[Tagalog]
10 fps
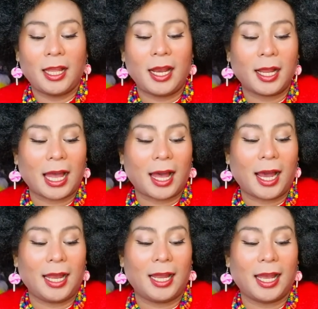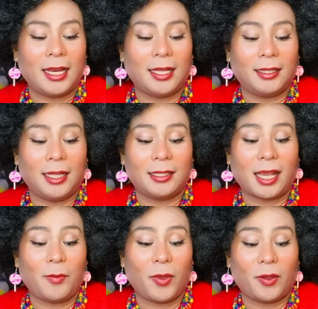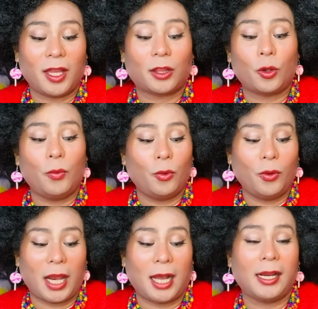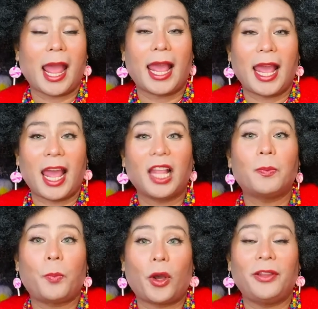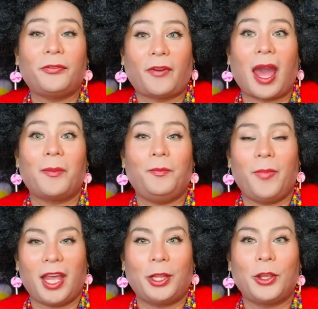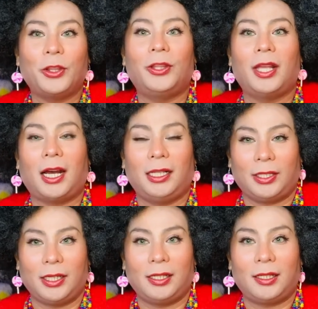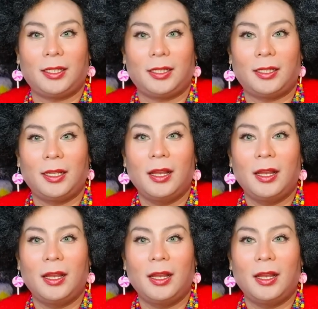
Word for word: na nagkakahalaga ng deal sa himigit kumulang na 8.5 billion dollars.